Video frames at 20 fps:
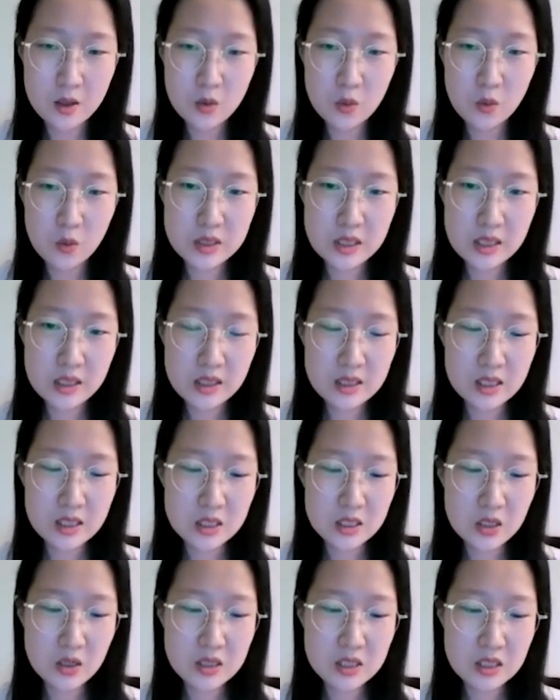고잭은
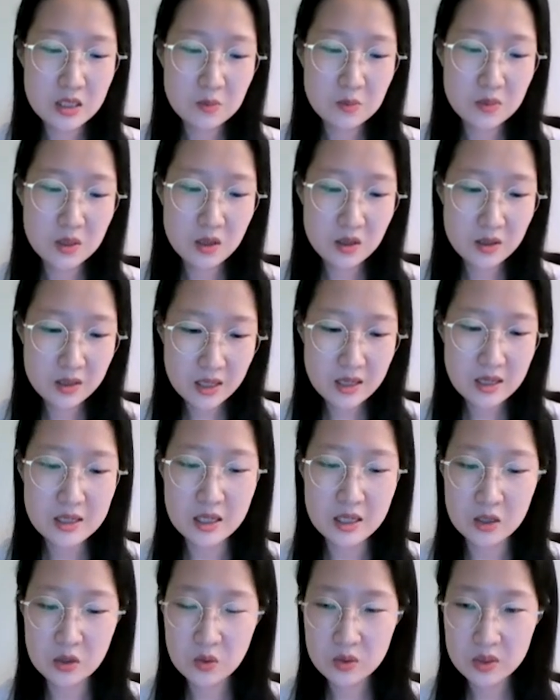2010년에
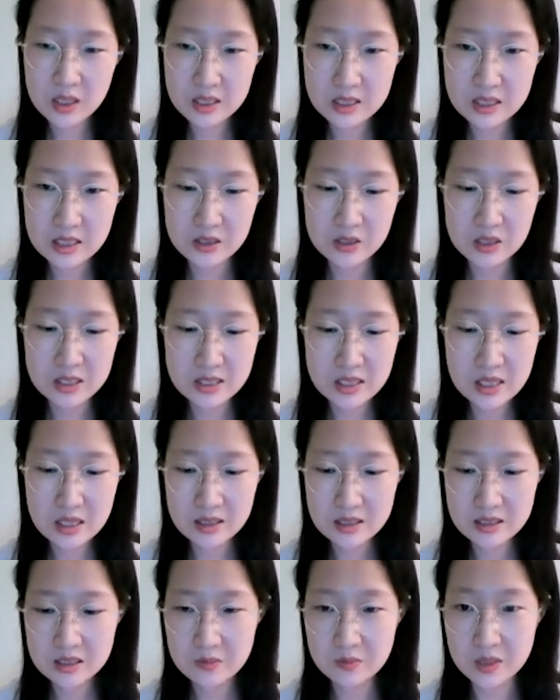인도네시아에서
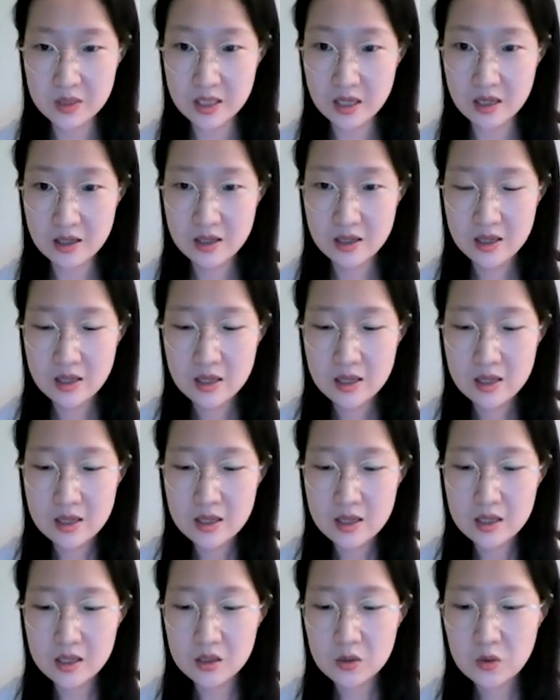시작을 했습니다.
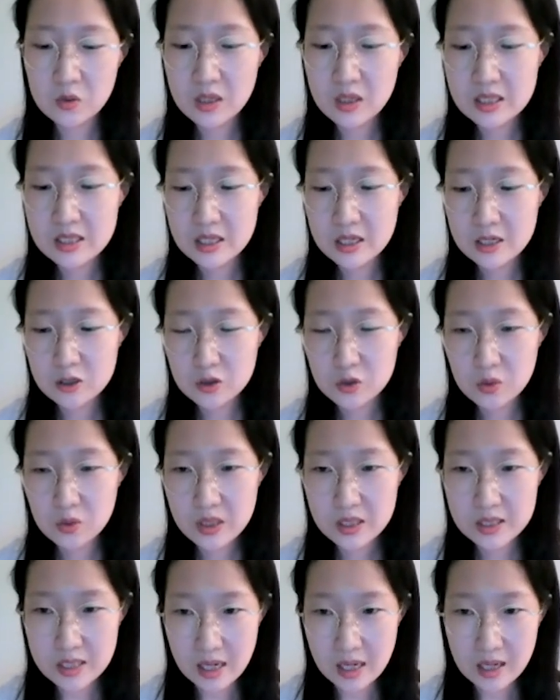인도네시아의
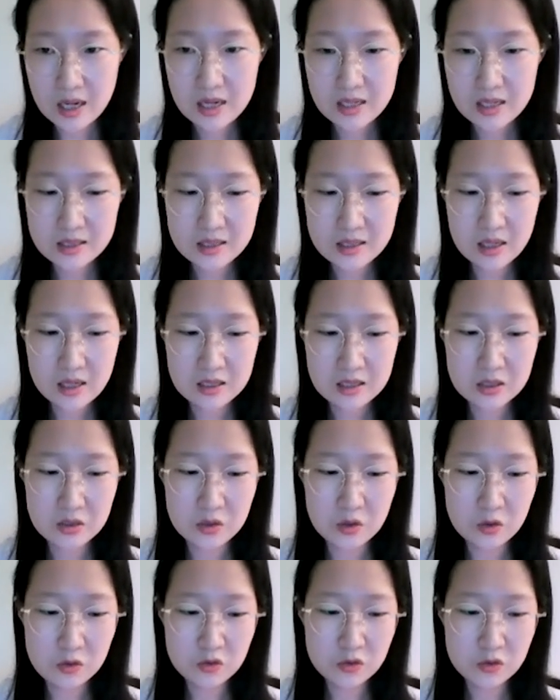수도인 자카르타
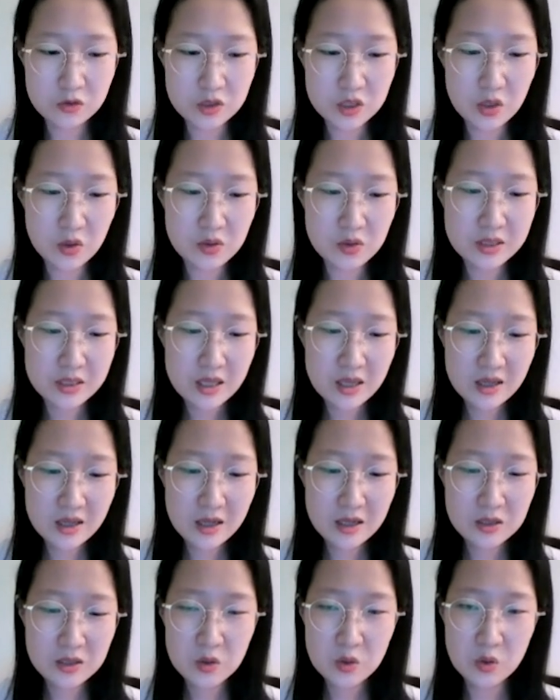같은 경우 전
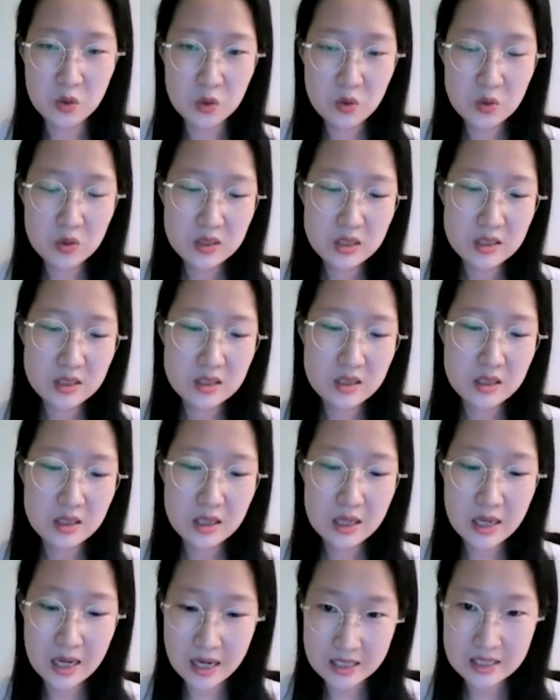세계에서
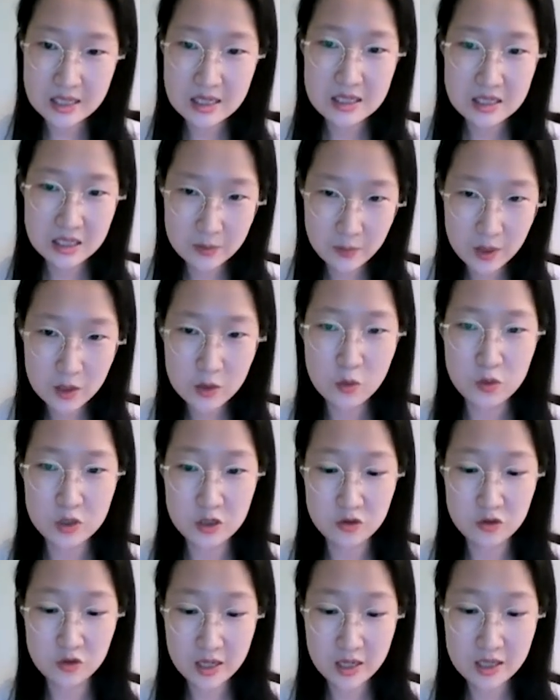교통체증이 가장 심한
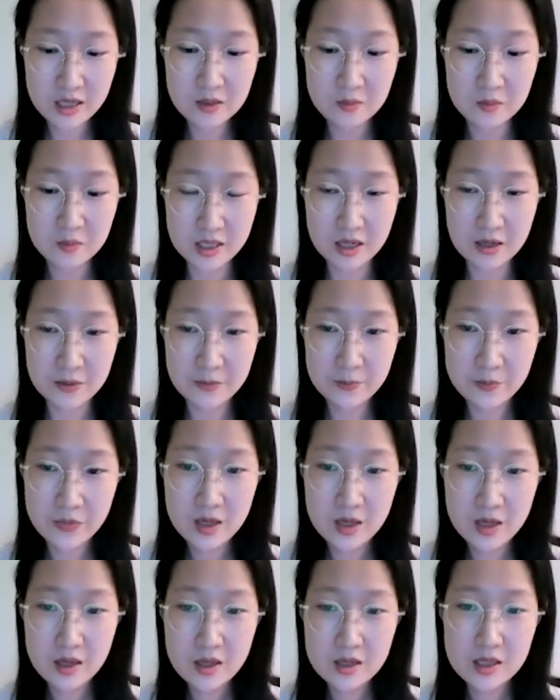도시 중 하나입니다.
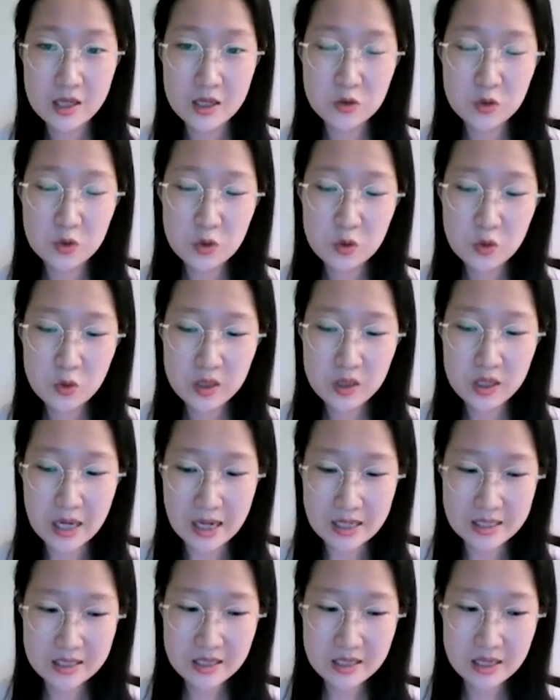대중교통이
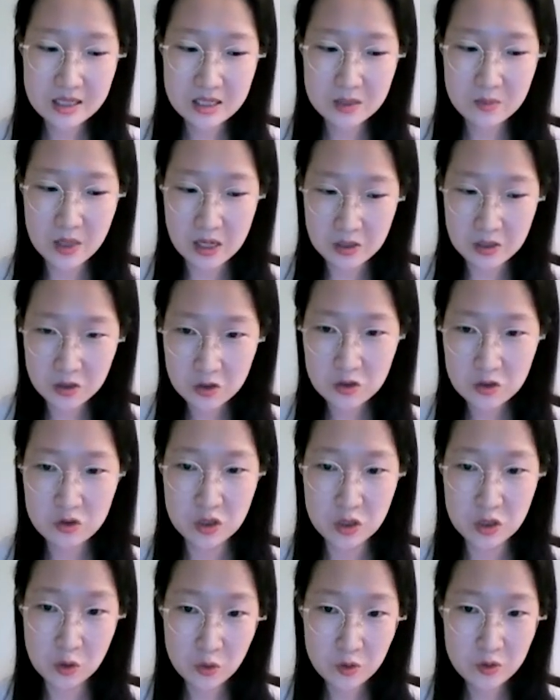아직까지 발전
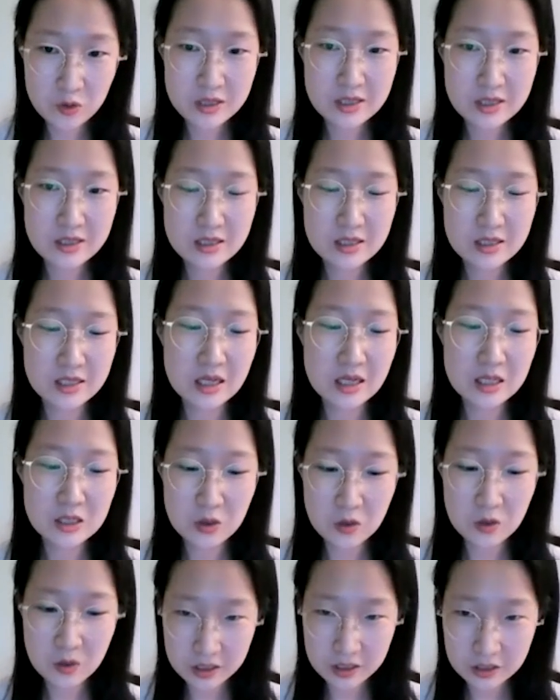중이고
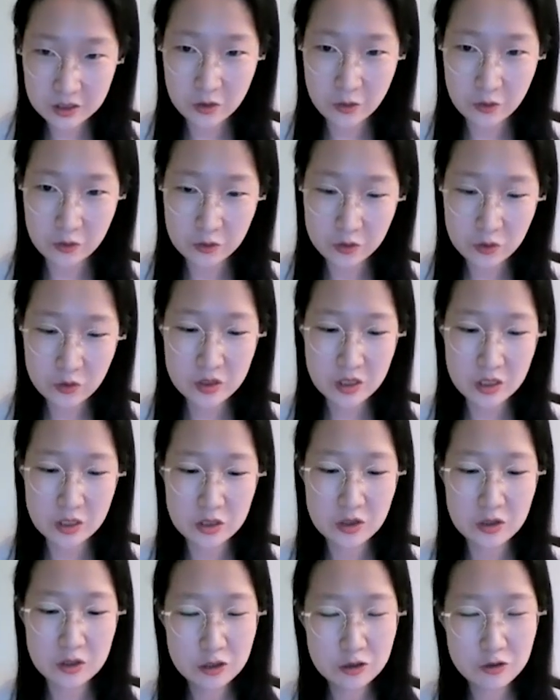지하철 같은 경우도
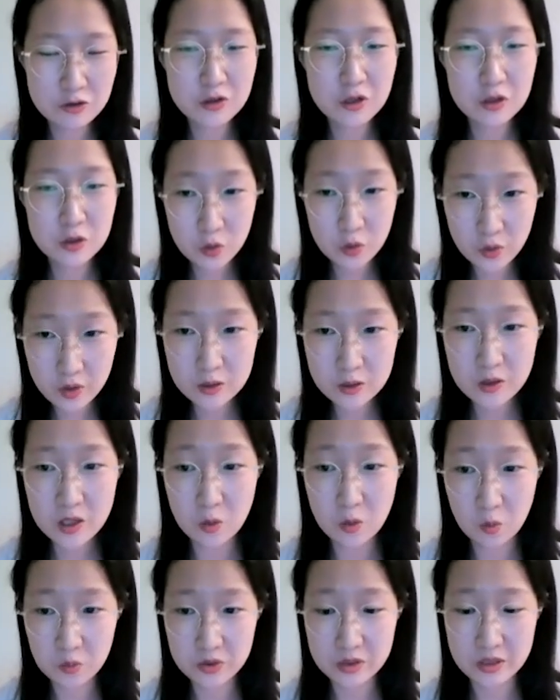2019년 초에서야
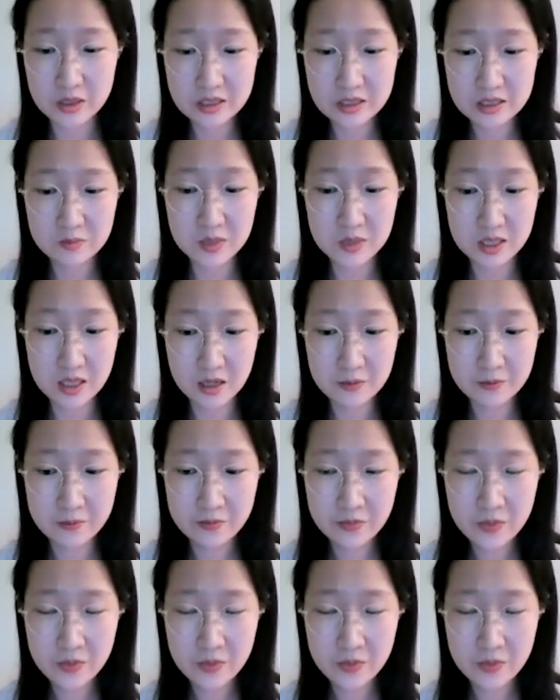오픈을 했습니다.